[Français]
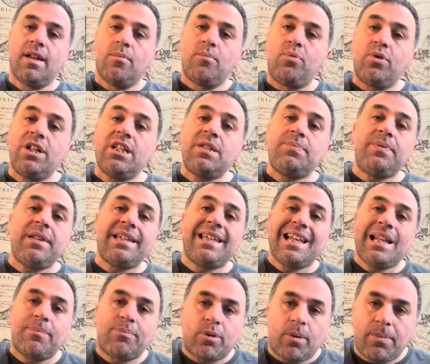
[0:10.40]
Pour expliquer
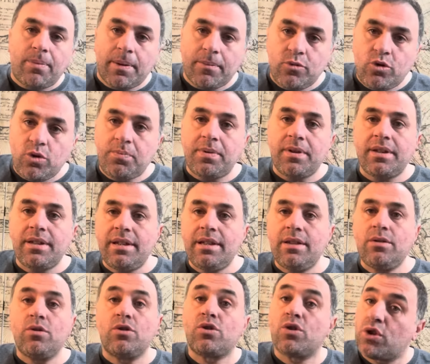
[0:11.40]
les problèmes du pays,
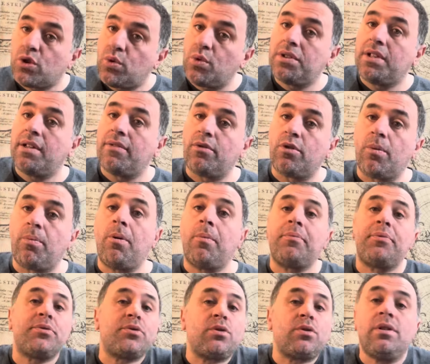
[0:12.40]
de son sous-développement,
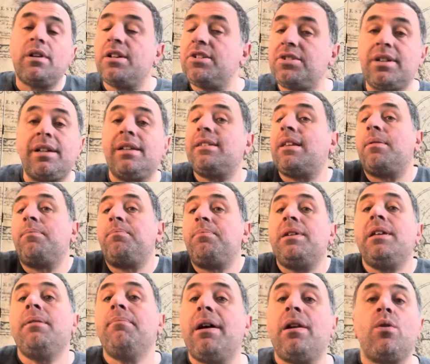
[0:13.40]
parce que l'Algérie est un
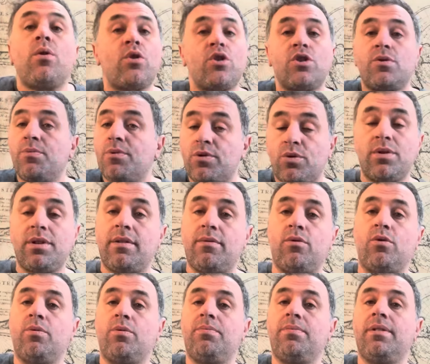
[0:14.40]
pays malheureusement
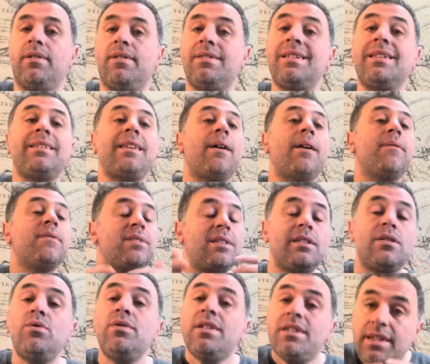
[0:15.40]
sous-développé. C'est un,
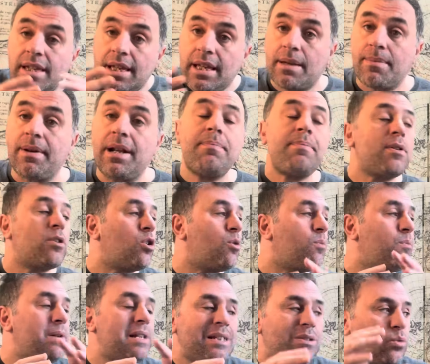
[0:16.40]
une énigme.
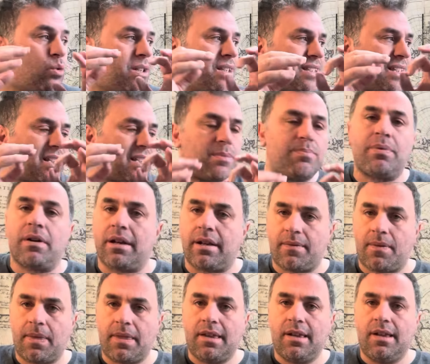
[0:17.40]
Tous les experts,
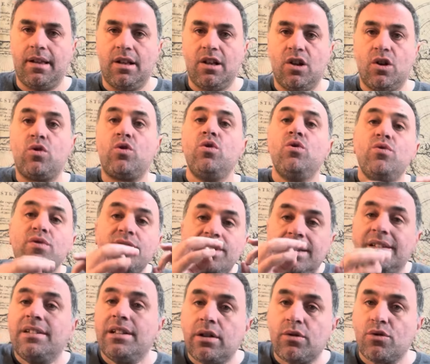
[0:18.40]
que nous
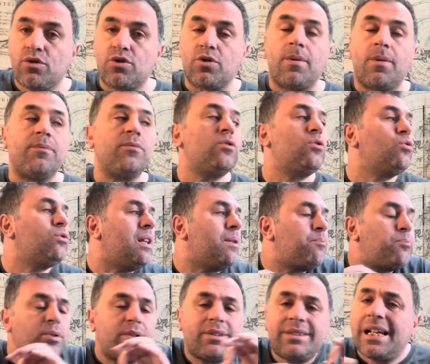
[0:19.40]
interrogeons,
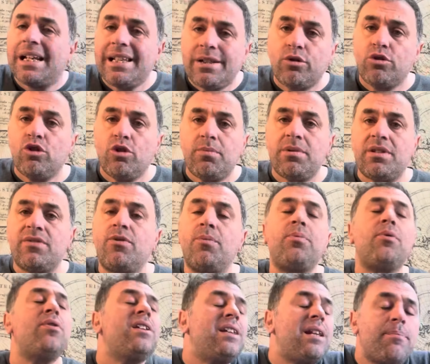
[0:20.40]
n'importe quel économiste, vous
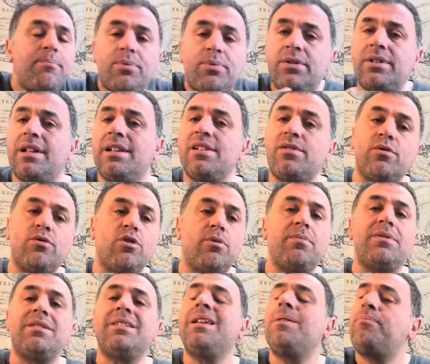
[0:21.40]
prenez n'importe quel
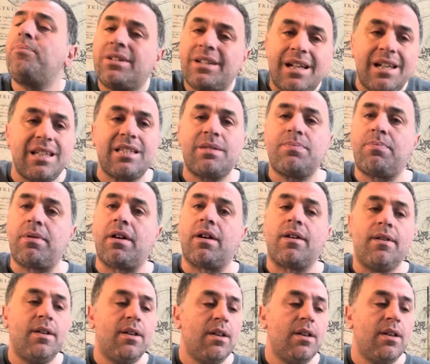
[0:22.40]
économiste, n'importe quel expert,